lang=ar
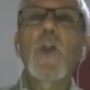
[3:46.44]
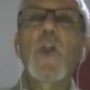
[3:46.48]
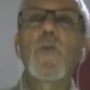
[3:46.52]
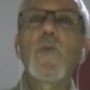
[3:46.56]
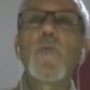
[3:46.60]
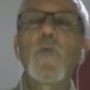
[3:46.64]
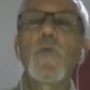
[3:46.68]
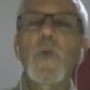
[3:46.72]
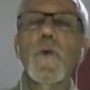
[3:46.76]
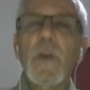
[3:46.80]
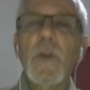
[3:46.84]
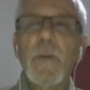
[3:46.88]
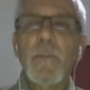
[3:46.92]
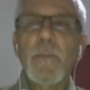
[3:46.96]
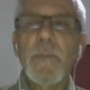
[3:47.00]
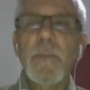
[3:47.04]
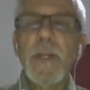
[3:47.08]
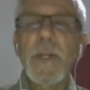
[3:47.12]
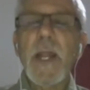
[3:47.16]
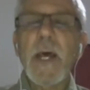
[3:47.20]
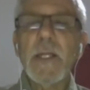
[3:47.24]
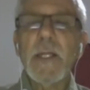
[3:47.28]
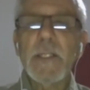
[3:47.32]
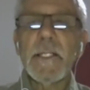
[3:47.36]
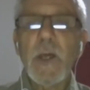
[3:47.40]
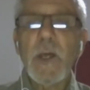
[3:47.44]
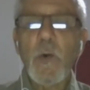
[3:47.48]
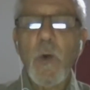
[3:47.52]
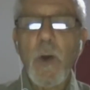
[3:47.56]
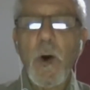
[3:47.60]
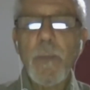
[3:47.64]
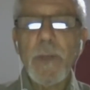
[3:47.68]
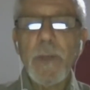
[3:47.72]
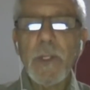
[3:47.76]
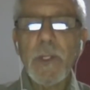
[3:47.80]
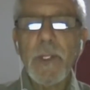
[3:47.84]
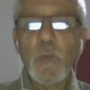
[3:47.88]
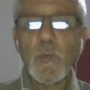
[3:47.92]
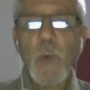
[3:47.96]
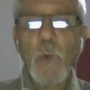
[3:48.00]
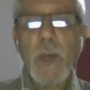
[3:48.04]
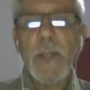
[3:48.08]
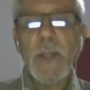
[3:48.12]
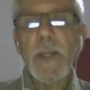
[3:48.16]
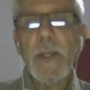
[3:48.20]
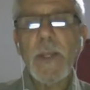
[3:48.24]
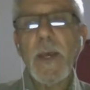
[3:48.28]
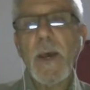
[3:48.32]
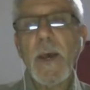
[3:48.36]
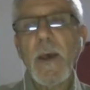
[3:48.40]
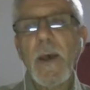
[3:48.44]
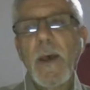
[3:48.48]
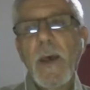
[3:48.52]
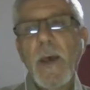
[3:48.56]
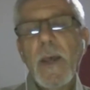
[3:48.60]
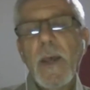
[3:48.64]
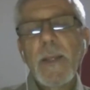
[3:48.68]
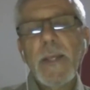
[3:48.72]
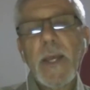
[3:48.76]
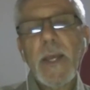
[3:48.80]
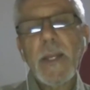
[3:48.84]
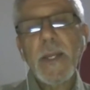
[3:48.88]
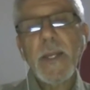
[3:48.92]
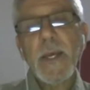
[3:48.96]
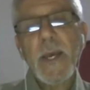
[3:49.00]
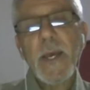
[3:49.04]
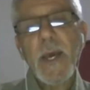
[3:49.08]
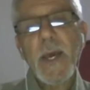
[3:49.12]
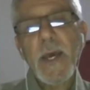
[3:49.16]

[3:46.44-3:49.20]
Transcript: الأمور بلا ضوابط وهي يعني